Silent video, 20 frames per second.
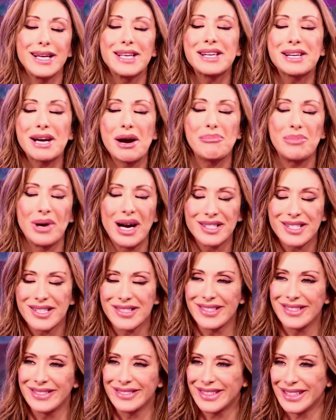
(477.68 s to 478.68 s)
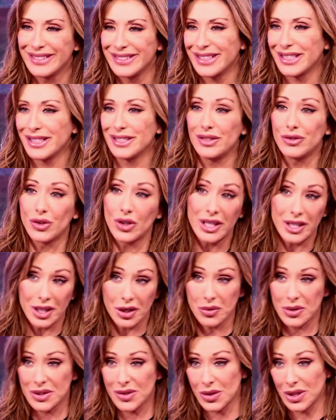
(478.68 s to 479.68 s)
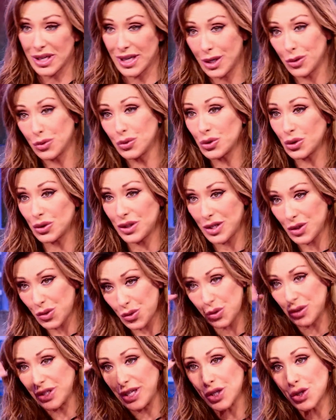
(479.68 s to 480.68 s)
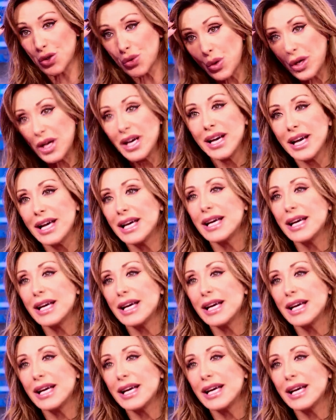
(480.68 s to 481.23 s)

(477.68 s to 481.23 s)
incapace di intendere di volere, questo era una su delle sue